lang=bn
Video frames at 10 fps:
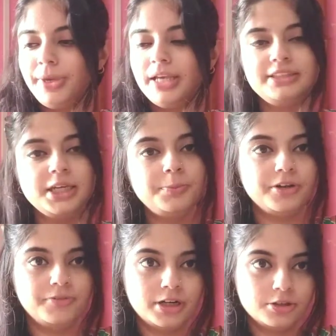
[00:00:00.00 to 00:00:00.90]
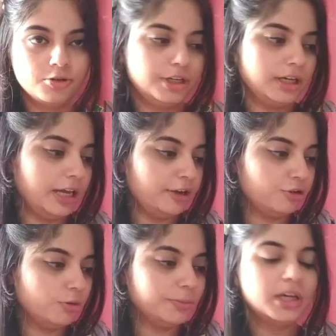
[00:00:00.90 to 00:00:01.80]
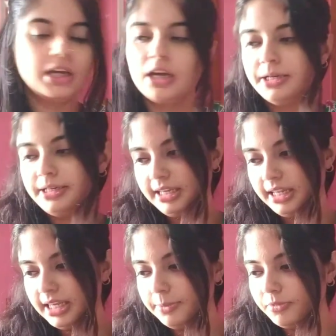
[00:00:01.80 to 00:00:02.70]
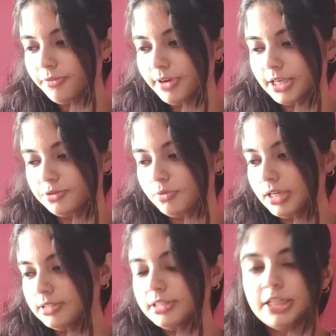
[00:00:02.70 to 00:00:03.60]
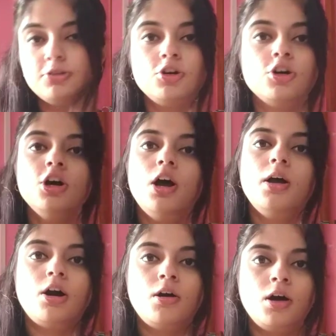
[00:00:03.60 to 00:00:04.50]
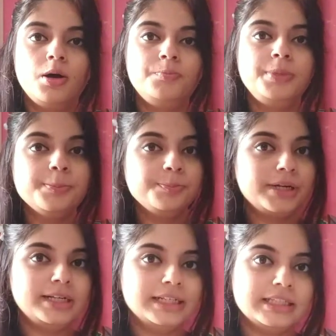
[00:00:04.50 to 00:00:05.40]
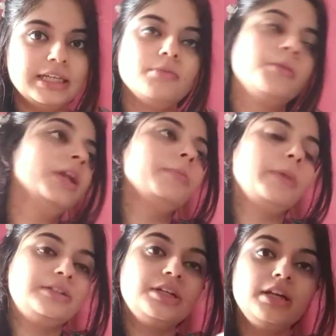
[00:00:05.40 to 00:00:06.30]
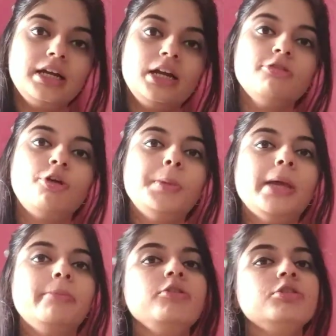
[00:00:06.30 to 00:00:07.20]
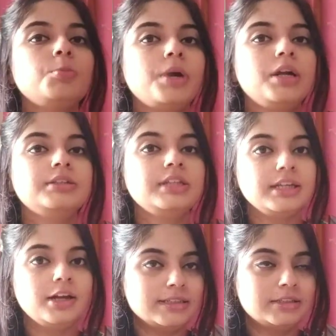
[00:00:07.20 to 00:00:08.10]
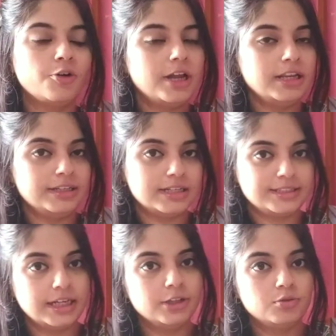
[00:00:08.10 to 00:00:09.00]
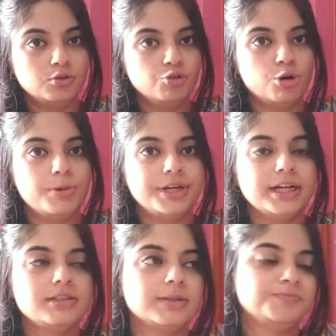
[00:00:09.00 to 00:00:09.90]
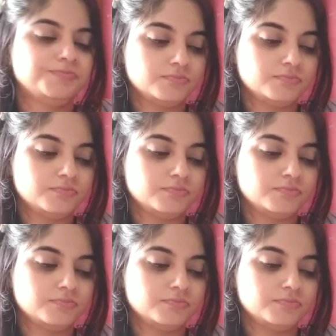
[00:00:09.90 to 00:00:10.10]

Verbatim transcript: বেশি প্রেফার করি এরকম নিম ফেস ওয়াশ যেগুলো পিম্পলটাকে মানে বেশি ক্লিয়ার করবে এবং তোমার স্কিনের অয়েলিনেসটাকে দূর করবে ঠিক আছে